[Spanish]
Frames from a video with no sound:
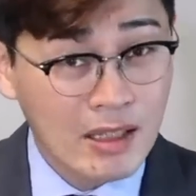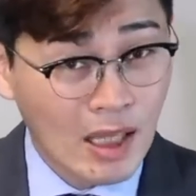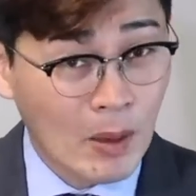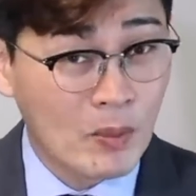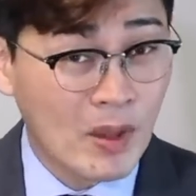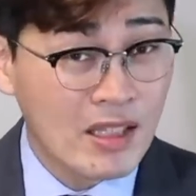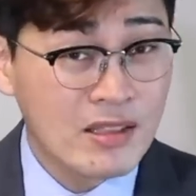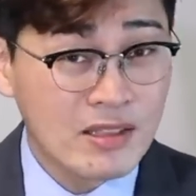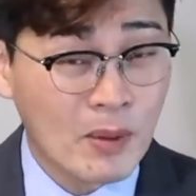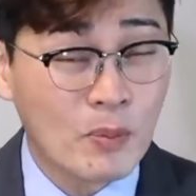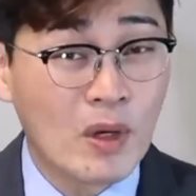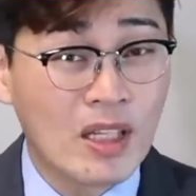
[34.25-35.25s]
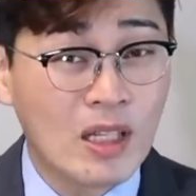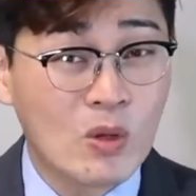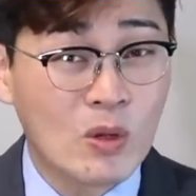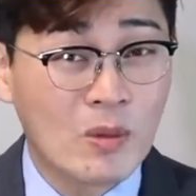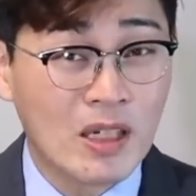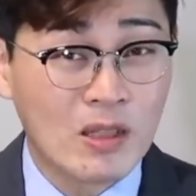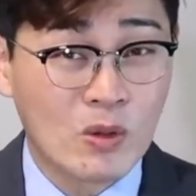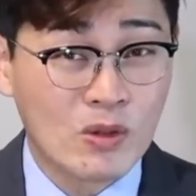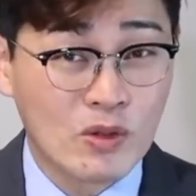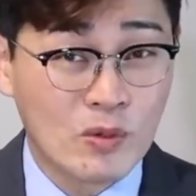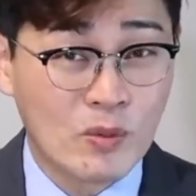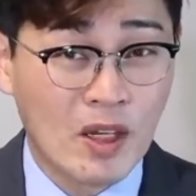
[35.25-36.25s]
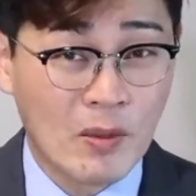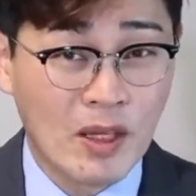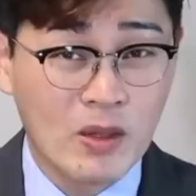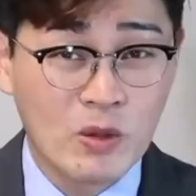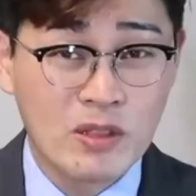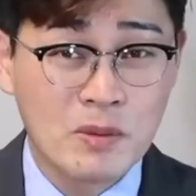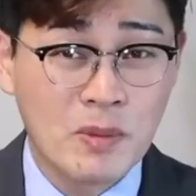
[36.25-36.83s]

También se puede tomar los suplementos